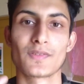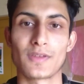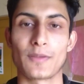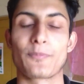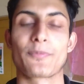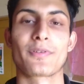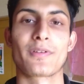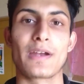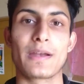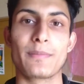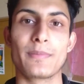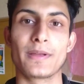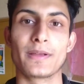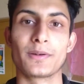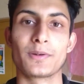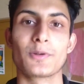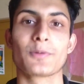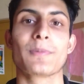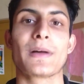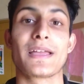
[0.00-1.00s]

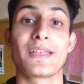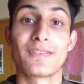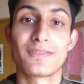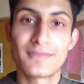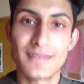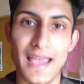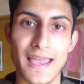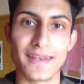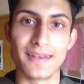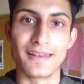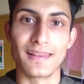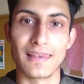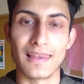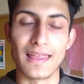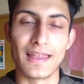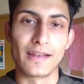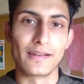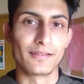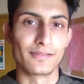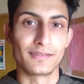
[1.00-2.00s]
subscribing to my channel
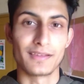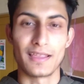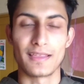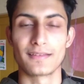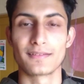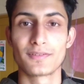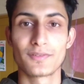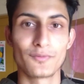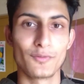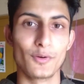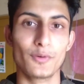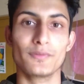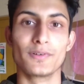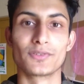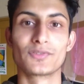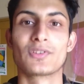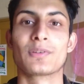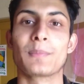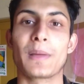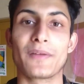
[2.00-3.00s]
and thanks for
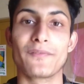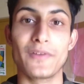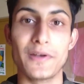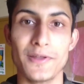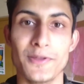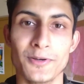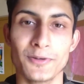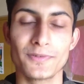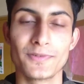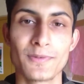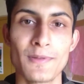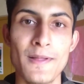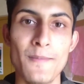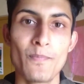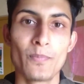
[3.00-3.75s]
watching my videos.